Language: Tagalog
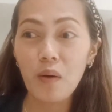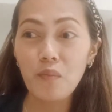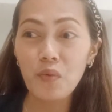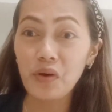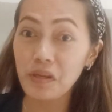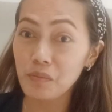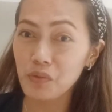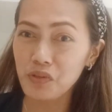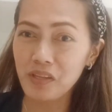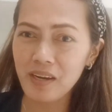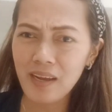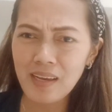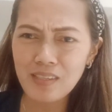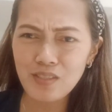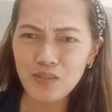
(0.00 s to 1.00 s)
mo in
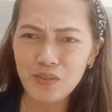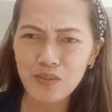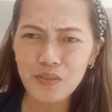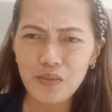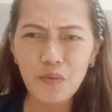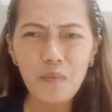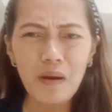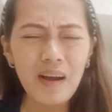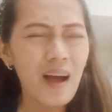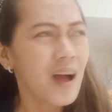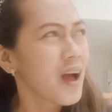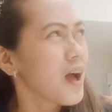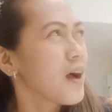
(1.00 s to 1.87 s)
moderation, kumbaga,